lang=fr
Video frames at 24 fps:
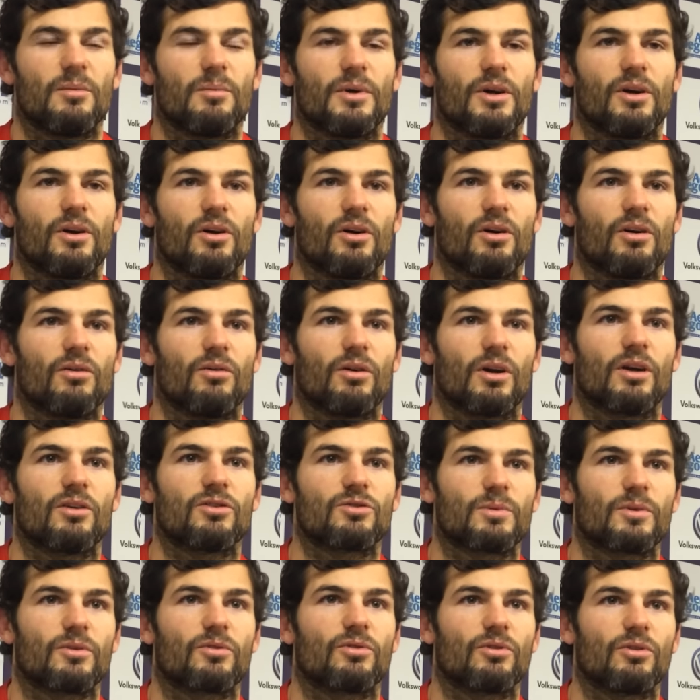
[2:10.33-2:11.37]
Mais voilà,
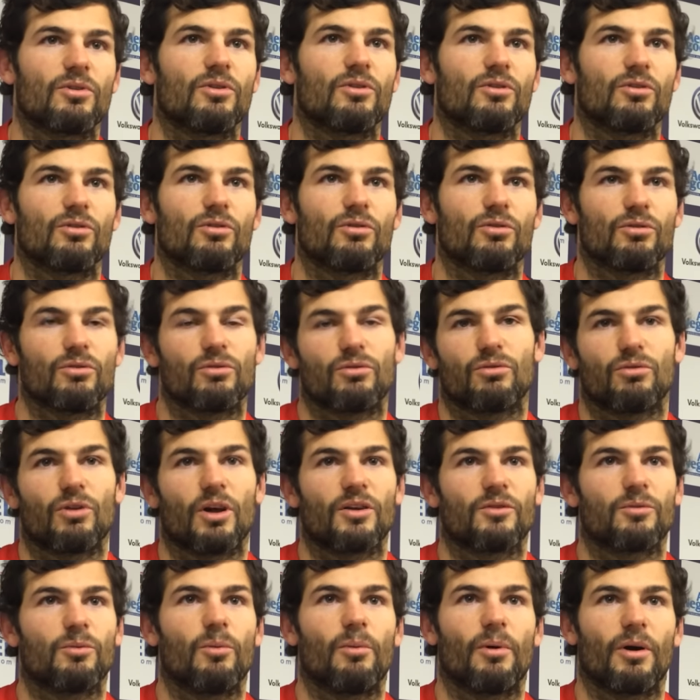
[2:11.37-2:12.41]
je pense que
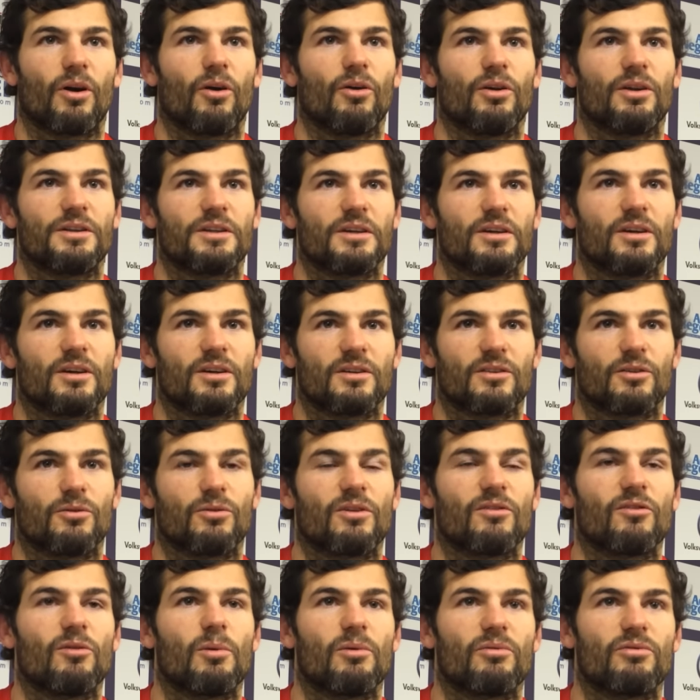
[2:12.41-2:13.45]
à ce moment-là, on était, ça
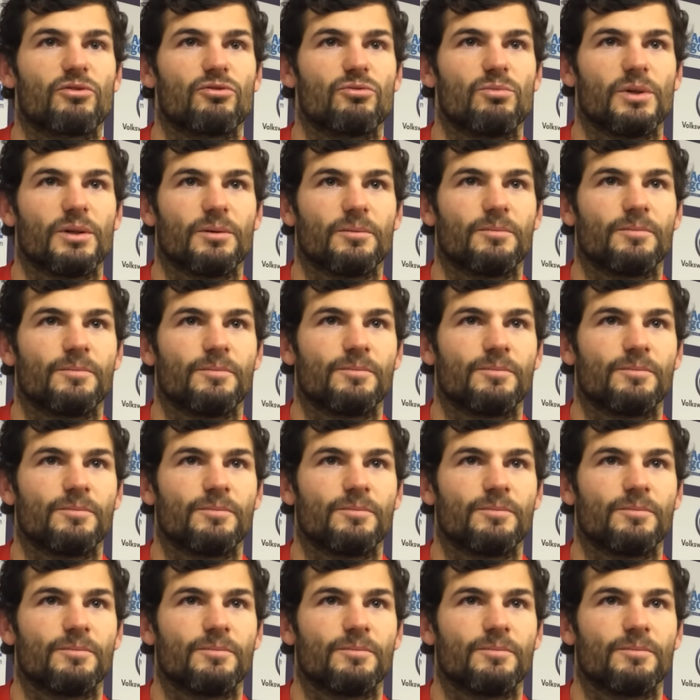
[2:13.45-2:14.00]
nous a vraiment fait du bien.